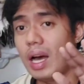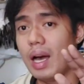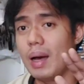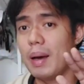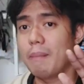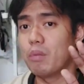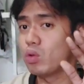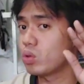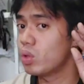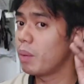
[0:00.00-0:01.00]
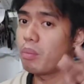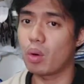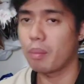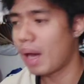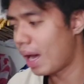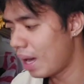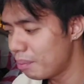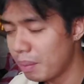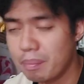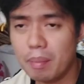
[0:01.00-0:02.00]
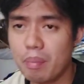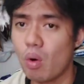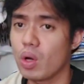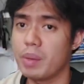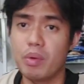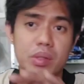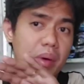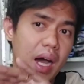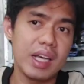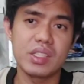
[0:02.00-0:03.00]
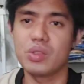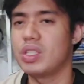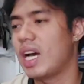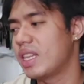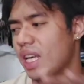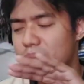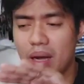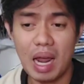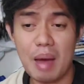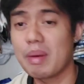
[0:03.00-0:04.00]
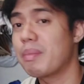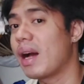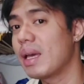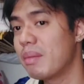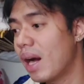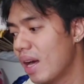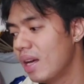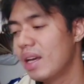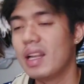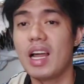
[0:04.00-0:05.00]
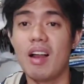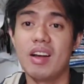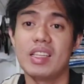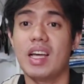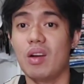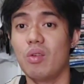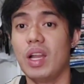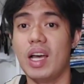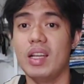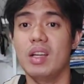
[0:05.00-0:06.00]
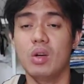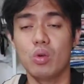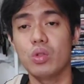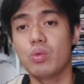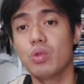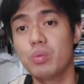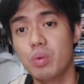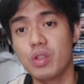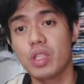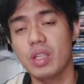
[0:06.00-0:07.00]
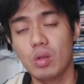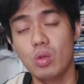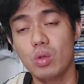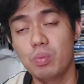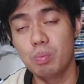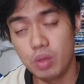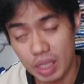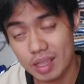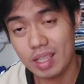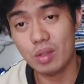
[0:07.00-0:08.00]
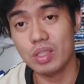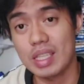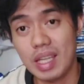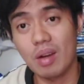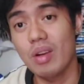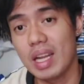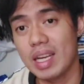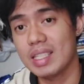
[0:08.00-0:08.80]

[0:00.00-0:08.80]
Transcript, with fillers: um, gusto ng pormahan, pampapogi po mga estudyante at marami pang iba, lalo na tag-ulan. Good, for di, good din ito sa tag-ulan